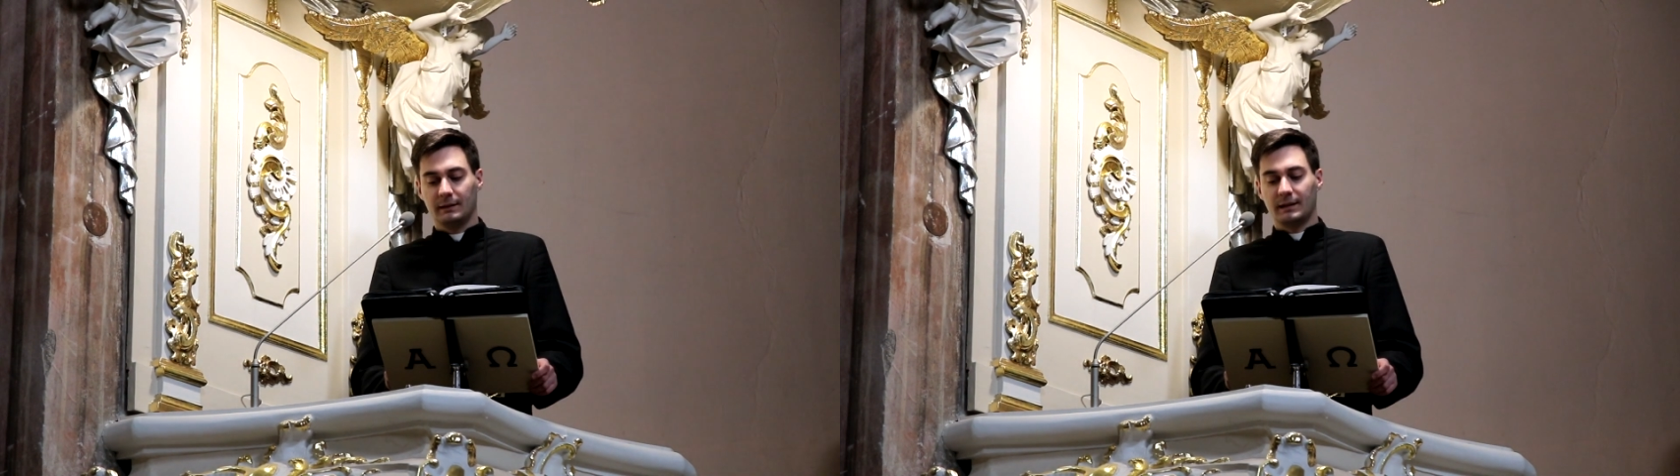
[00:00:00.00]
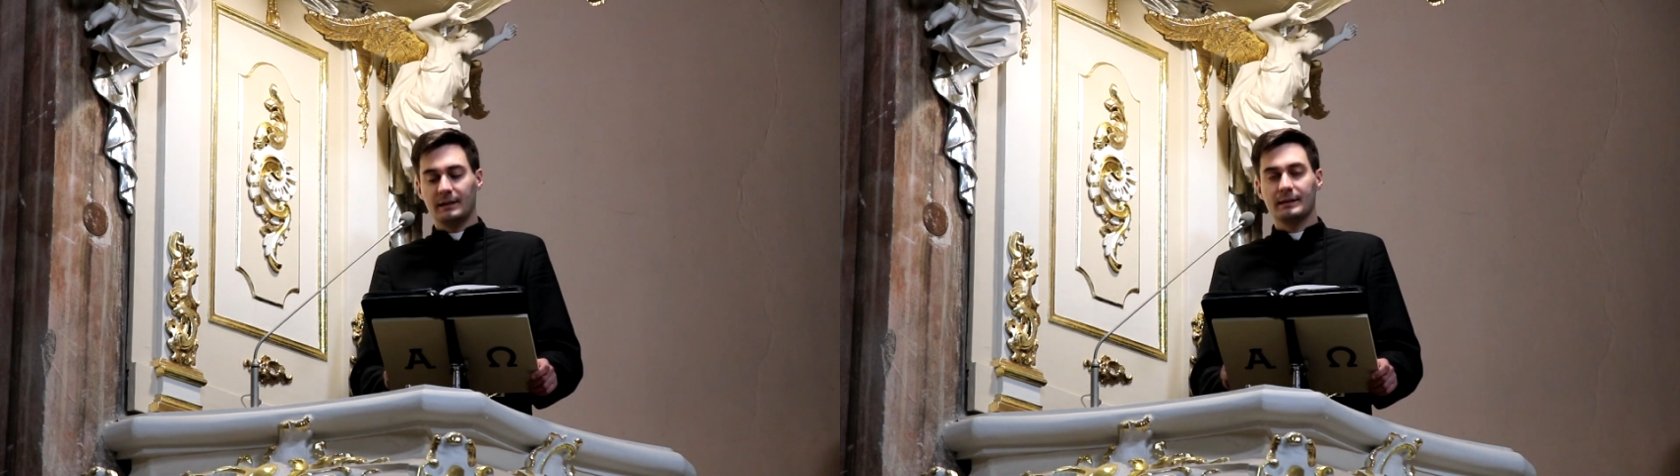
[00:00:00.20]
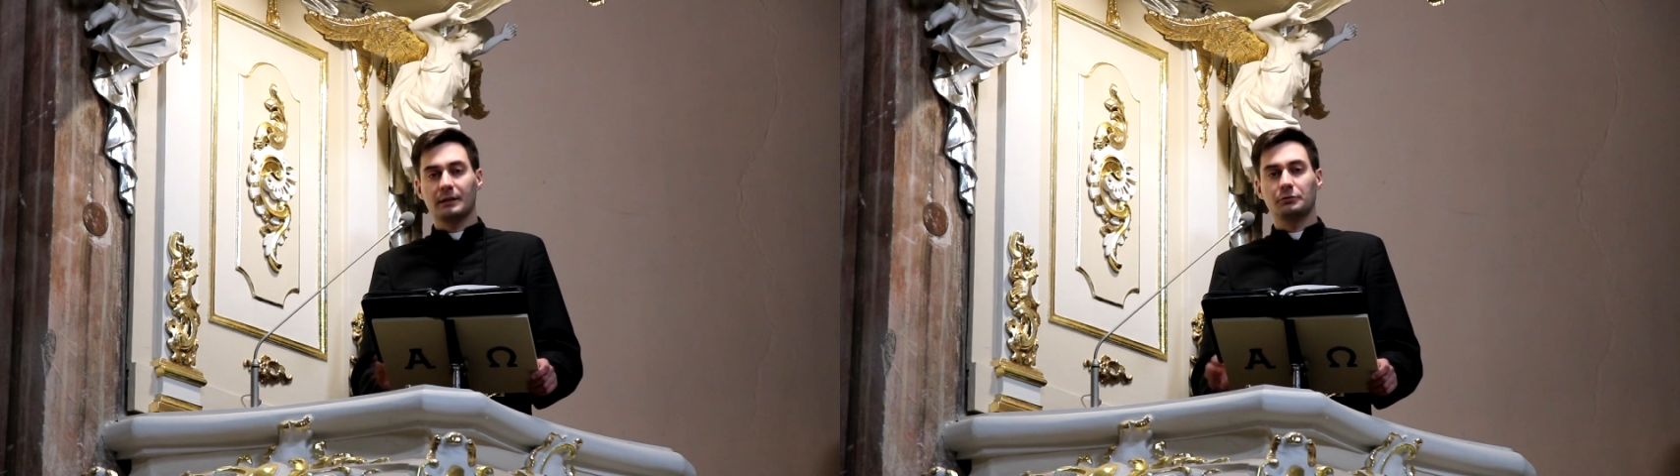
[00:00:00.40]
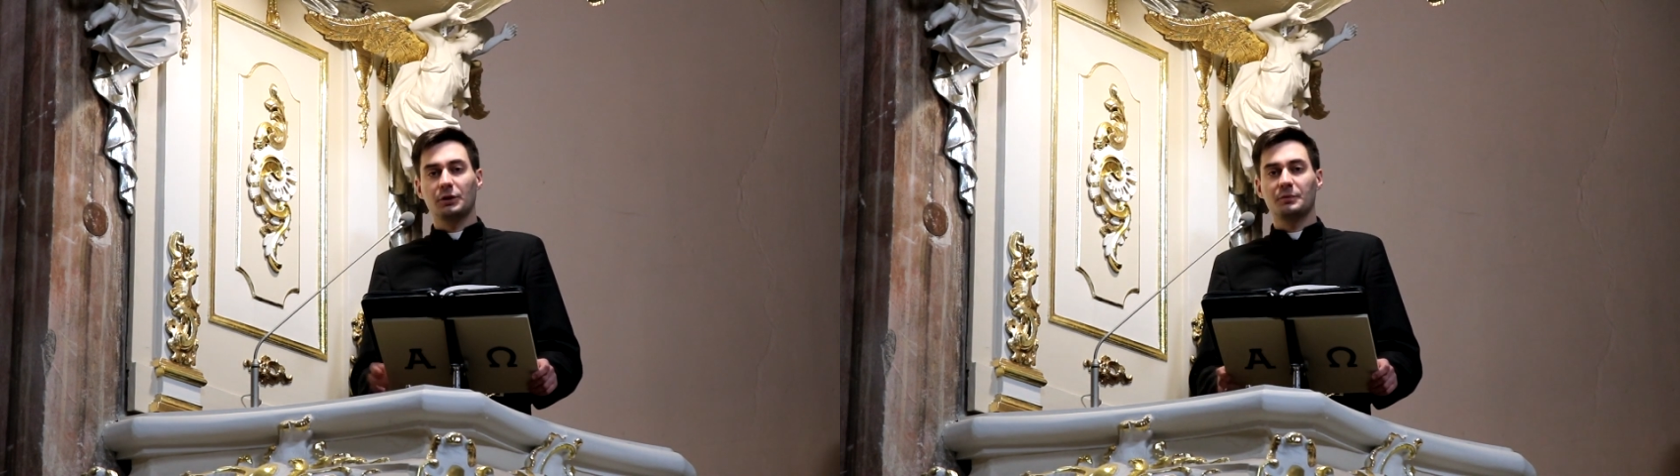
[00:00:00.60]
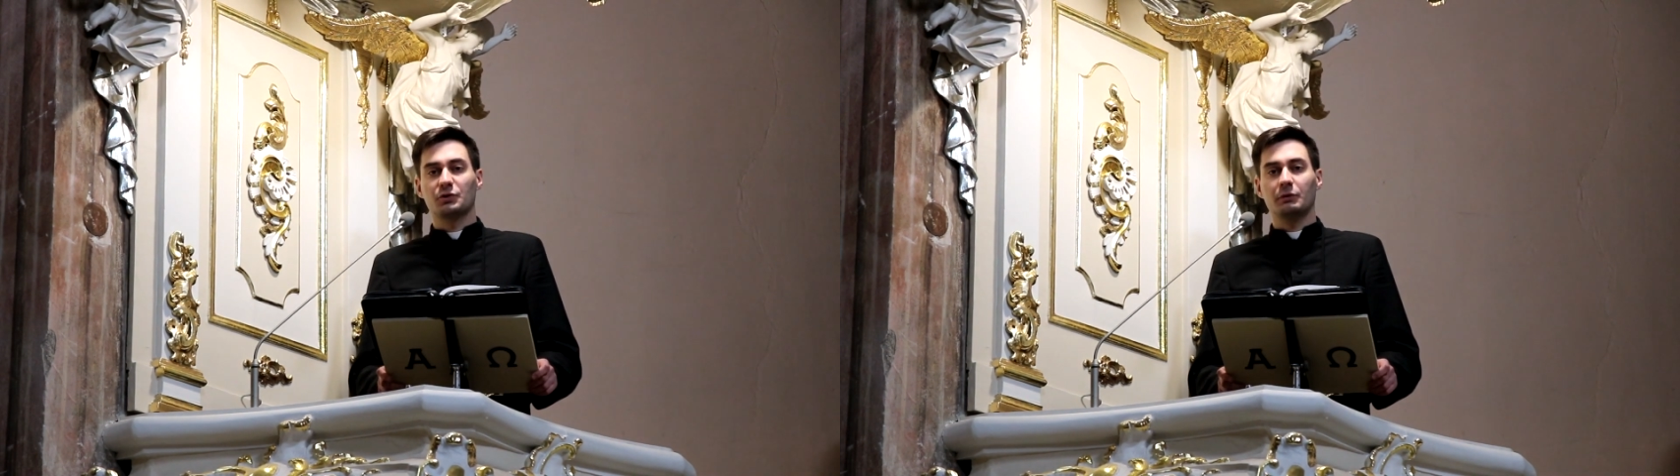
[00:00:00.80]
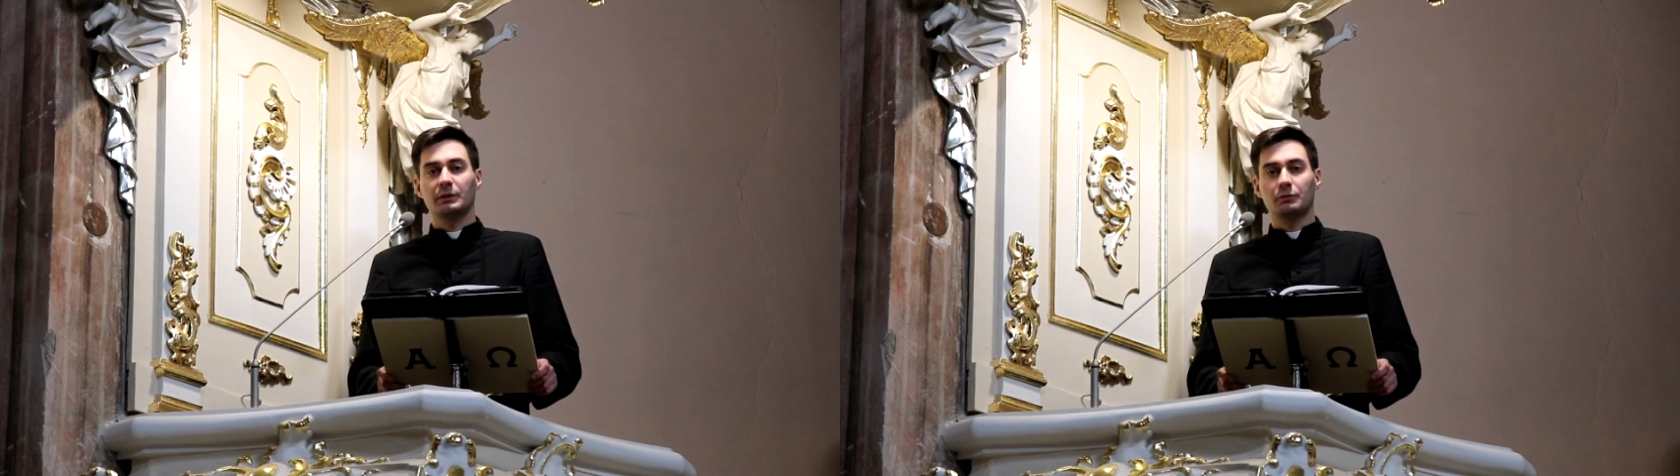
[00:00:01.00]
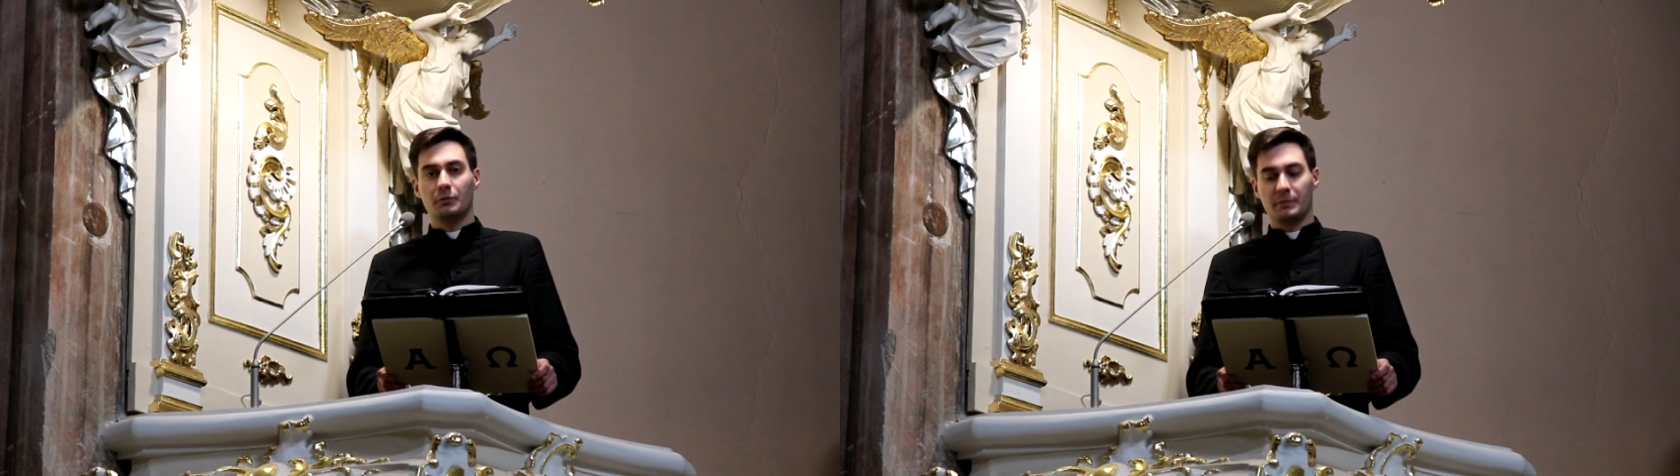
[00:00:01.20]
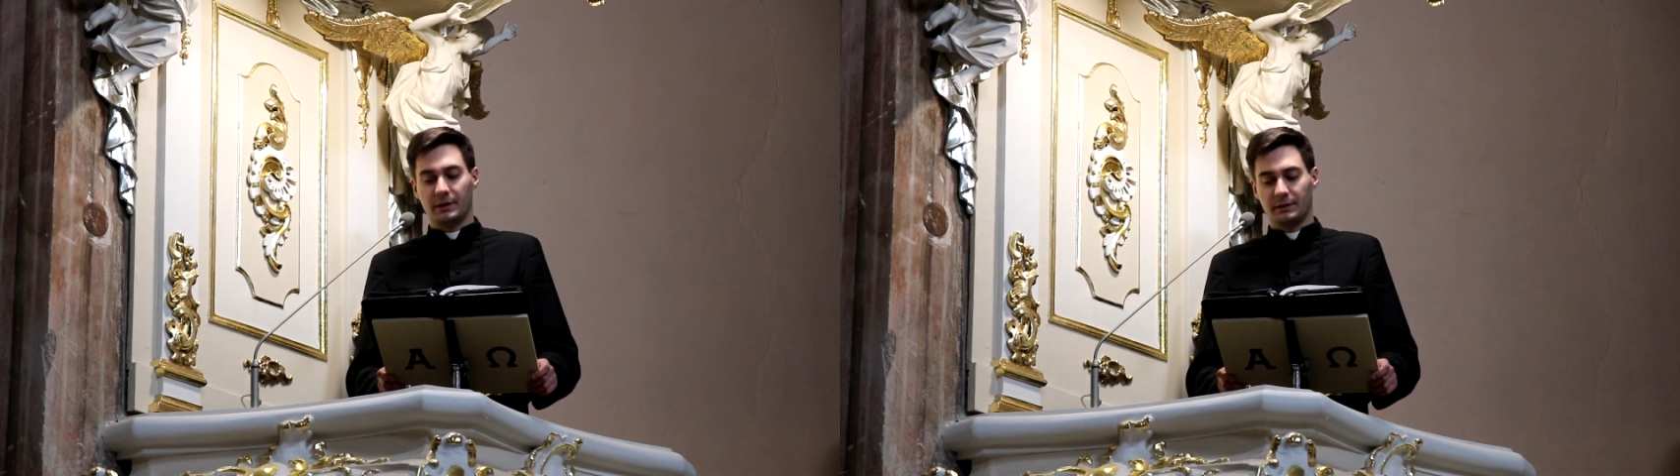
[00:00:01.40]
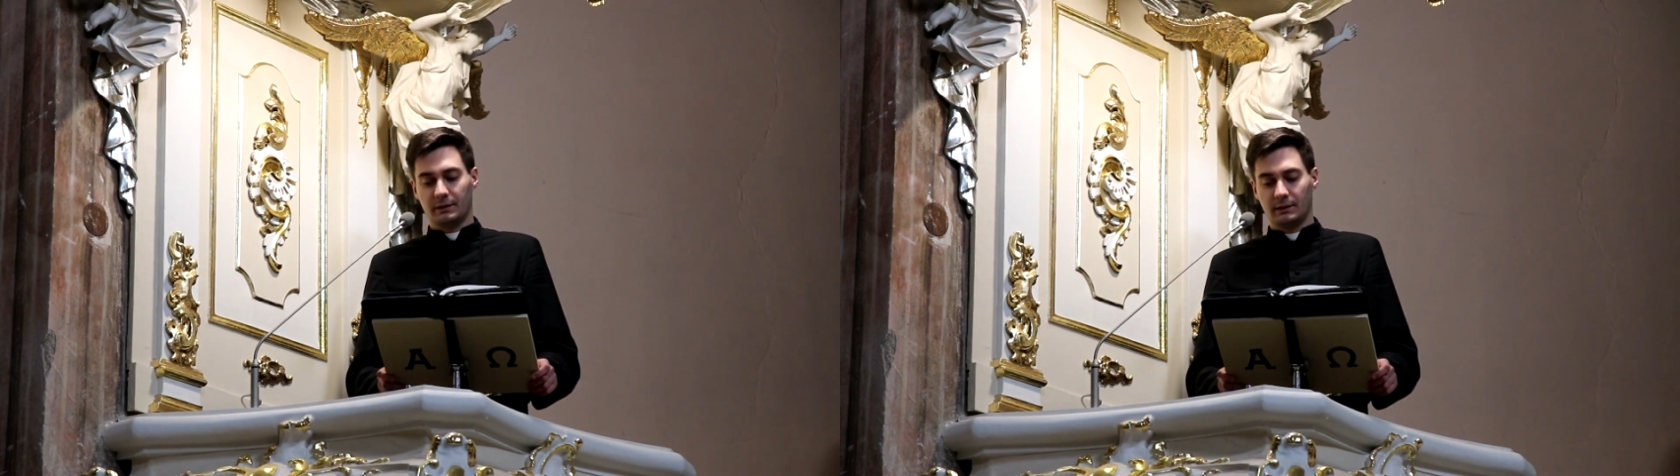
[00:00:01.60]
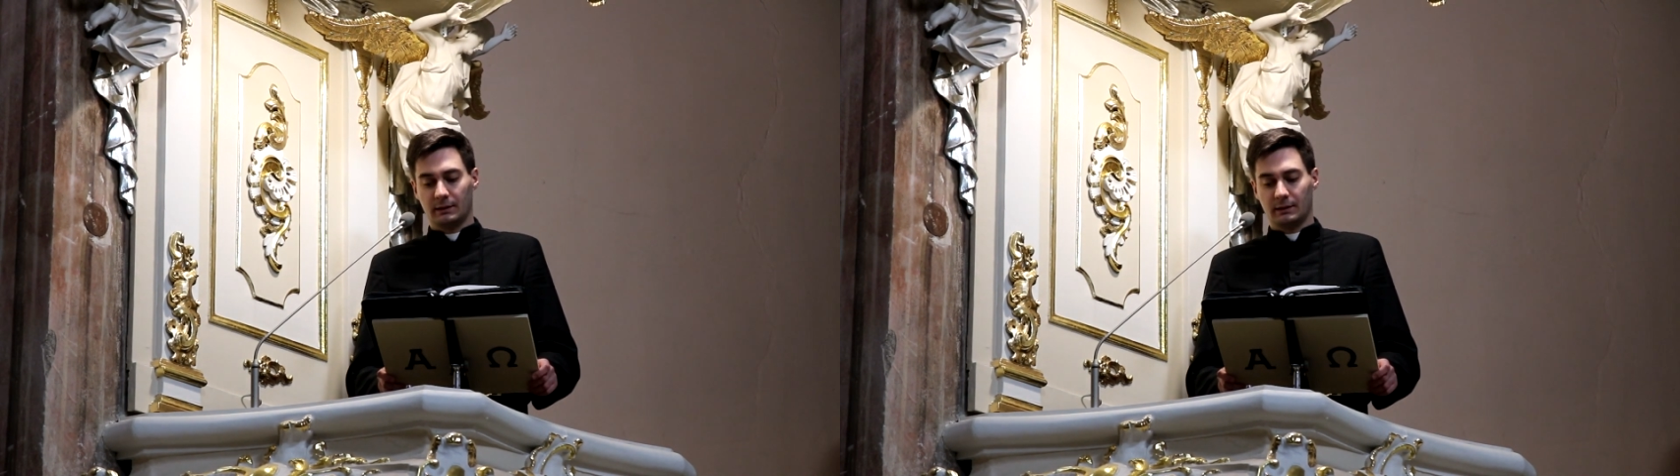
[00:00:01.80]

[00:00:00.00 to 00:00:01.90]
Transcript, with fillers: ten, za którym szły tłumy,